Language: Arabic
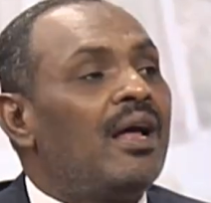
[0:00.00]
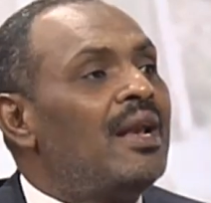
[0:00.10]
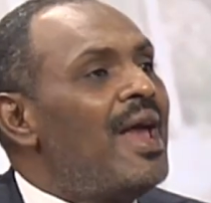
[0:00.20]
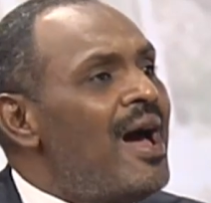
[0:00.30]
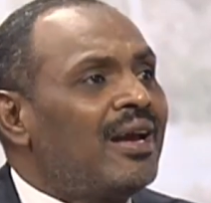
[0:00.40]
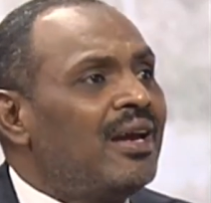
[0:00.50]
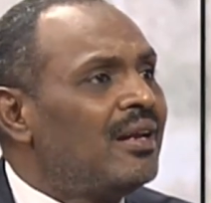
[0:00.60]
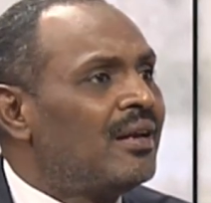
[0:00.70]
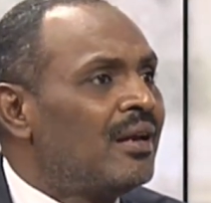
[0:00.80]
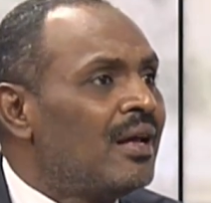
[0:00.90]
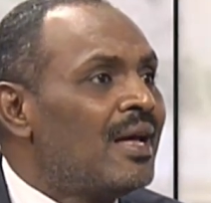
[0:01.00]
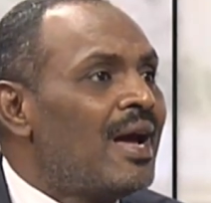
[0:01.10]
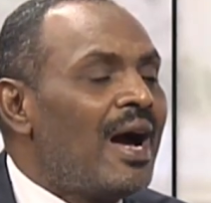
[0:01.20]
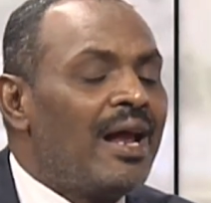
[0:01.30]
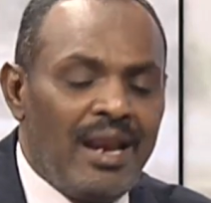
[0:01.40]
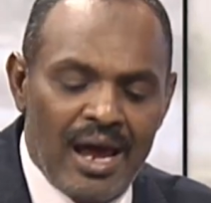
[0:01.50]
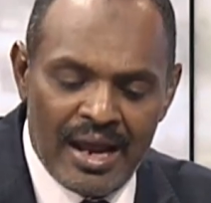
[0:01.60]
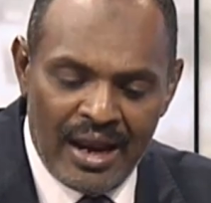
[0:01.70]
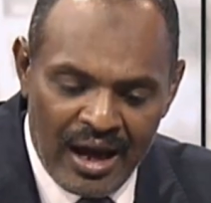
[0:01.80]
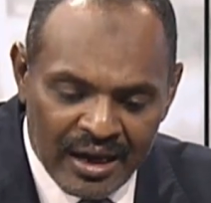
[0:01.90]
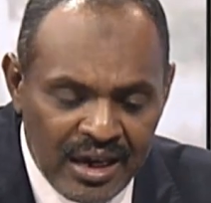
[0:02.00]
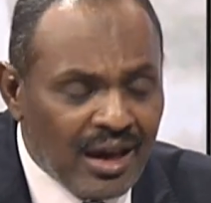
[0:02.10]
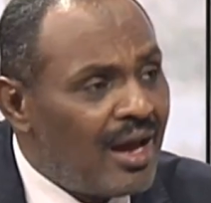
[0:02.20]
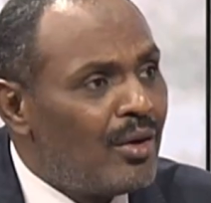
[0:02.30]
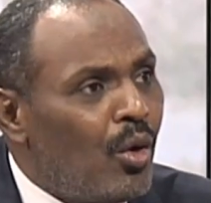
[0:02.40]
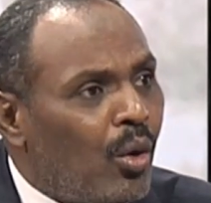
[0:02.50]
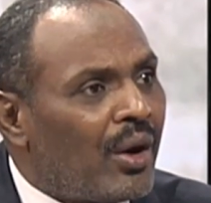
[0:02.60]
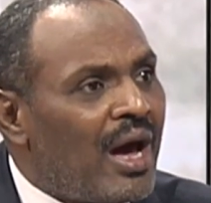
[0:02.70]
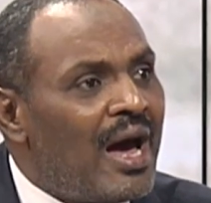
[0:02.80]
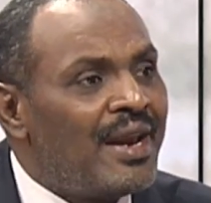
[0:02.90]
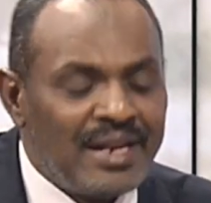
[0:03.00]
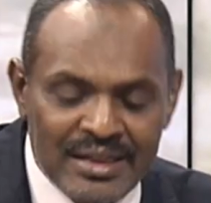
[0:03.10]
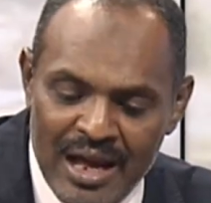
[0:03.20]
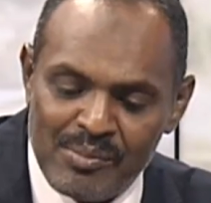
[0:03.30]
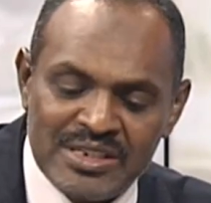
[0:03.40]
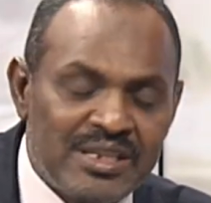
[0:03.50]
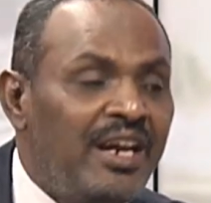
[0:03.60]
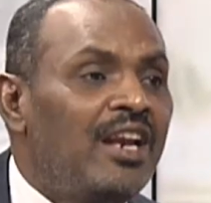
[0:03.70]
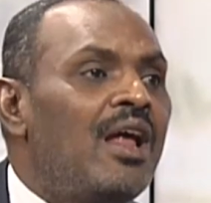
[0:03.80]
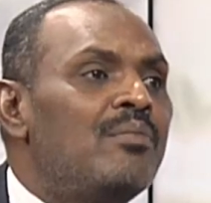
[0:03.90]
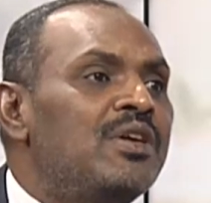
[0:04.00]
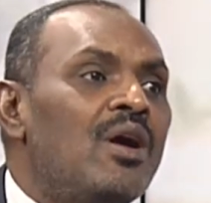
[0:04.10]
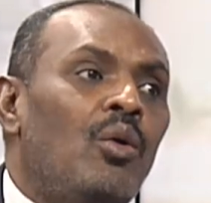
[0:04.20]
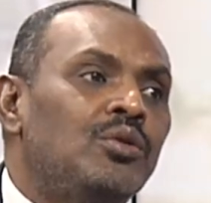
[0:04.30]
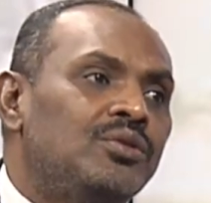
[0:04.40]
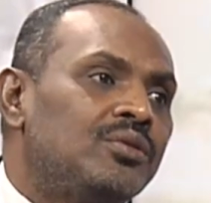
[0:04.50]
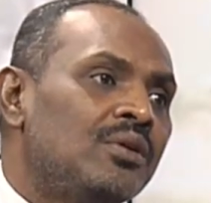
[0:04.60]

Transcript: لكن الحقيقة الأخرى أن الدعم السريع لم يعد